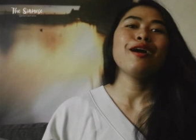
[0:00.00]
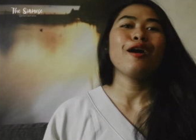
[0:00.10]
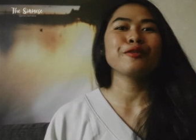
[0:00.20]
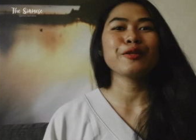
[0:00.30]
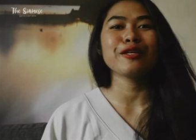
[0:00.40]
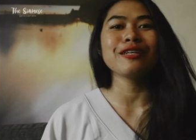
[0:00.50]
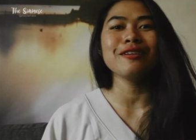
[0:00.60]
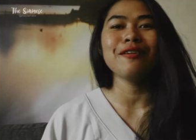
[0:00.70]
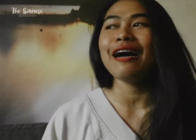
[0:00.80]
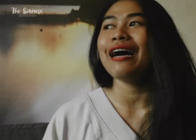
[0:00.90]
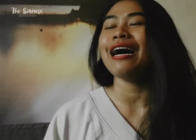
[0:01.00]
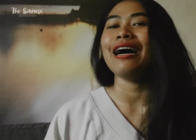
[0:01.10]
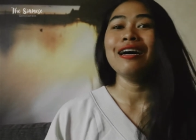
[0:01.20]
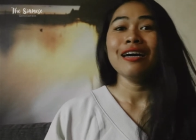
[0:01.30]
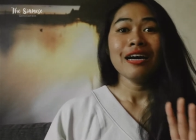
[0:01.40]
ช็อกสุดก็คือว่า
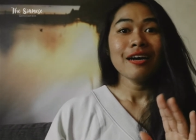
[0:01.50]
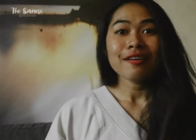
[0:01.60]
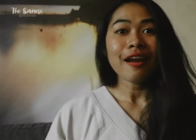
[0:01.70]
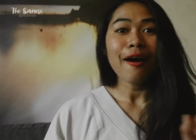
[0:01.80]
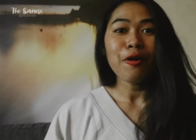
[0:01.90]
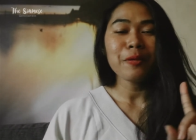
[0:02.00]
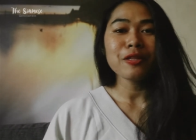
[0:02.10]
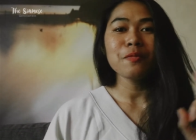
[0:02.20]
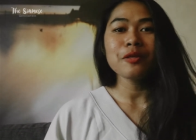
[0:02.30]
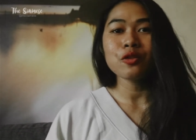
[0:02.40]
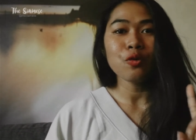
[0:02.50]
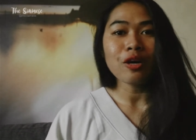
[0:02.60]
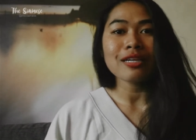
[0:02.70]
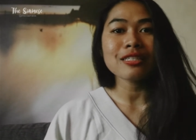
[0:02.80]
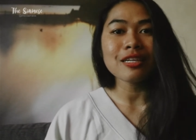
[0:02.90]
เราไม่ต้องไปตร
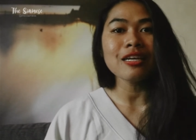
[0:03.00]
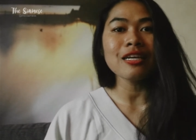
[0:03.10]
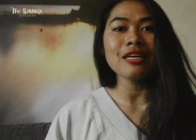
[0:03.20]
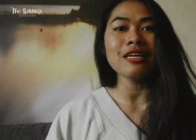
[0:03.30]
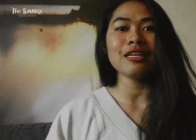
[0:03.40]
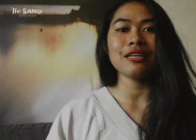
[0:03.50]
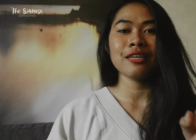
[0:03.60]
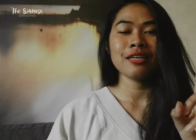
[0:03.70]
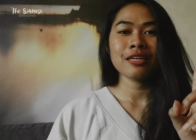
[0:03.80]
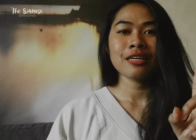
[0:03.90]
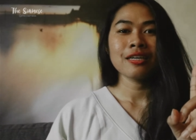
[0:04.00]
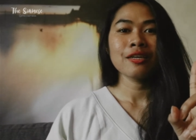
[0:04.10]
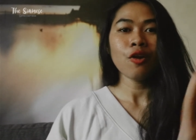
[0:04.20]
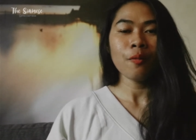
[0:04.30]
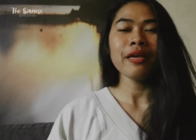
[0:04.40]
วจที่
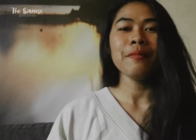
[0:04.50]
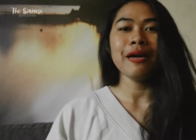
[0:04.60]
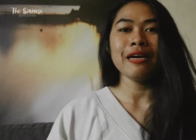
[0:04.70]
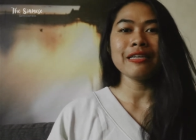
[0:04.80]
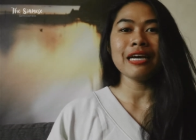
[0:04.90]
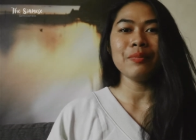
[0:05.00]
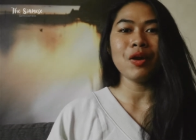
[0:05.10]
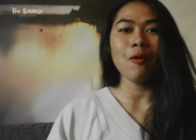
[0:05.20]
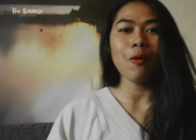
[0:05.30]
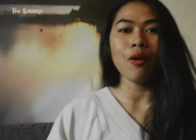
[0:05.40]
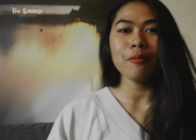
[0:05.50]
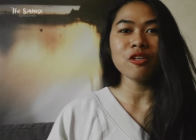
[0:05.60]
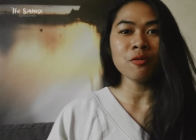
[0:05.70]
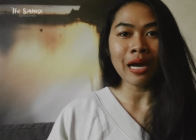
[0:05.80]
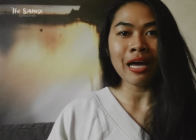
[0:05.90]
โรงพยาบาลค่ะเพราะเขาบอกว่าไม่
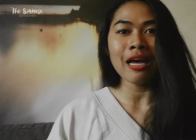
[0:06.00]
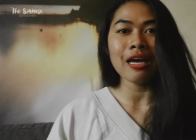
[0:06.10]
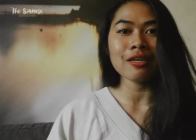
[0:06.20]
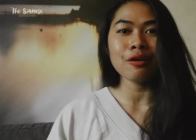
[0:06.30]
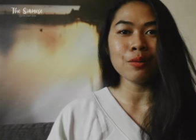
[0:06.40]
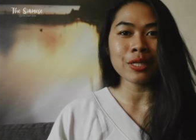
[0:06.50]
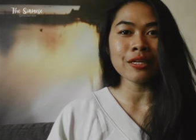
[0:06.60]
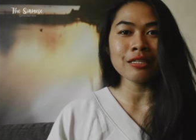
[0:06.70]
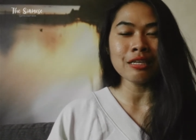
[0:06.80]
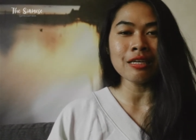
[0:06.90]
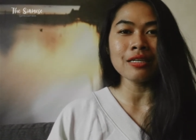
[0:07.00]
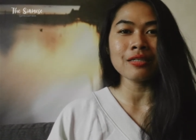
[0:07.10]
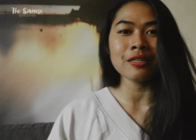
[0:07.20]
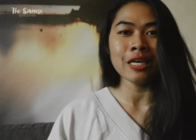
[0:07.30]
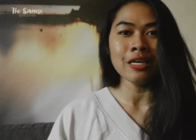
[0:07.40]
ต้องมาโควิด
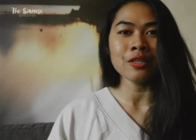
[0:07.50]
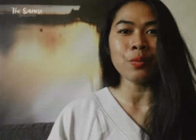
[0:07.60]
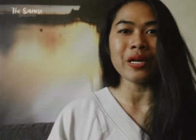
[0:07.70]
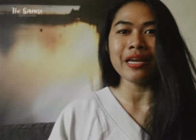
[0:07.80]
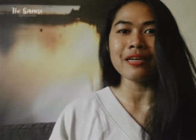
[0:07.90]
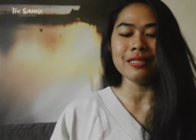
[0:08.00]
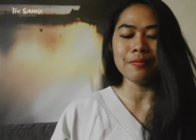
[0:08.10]
-19 เธอตรวจเองที่